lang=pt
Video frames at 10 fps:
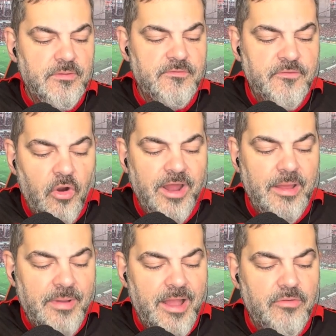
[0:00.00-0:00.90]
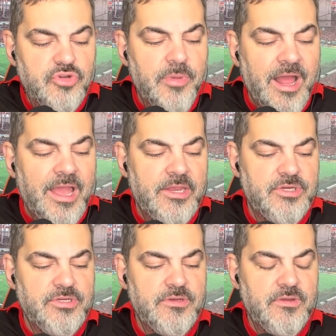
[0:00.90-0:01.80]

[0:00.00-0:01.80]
Fora Marcos Braz.